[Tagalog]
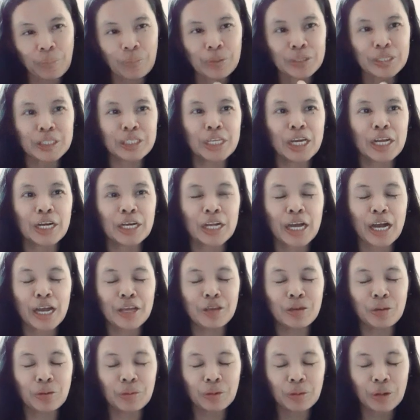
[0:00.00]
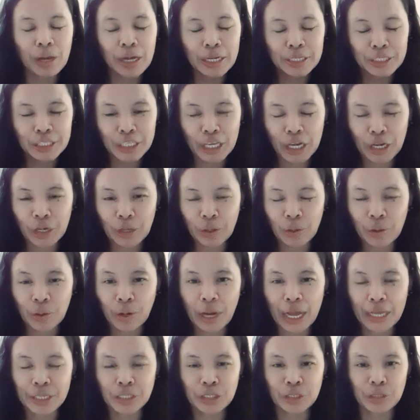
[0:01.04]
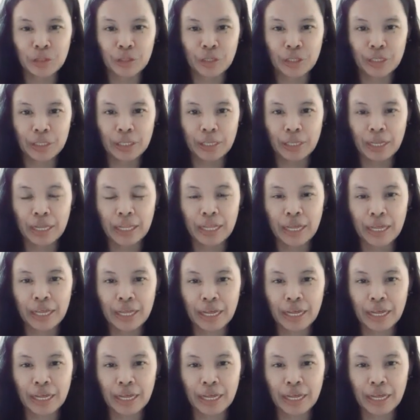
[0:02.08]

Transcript: sir yung circulation na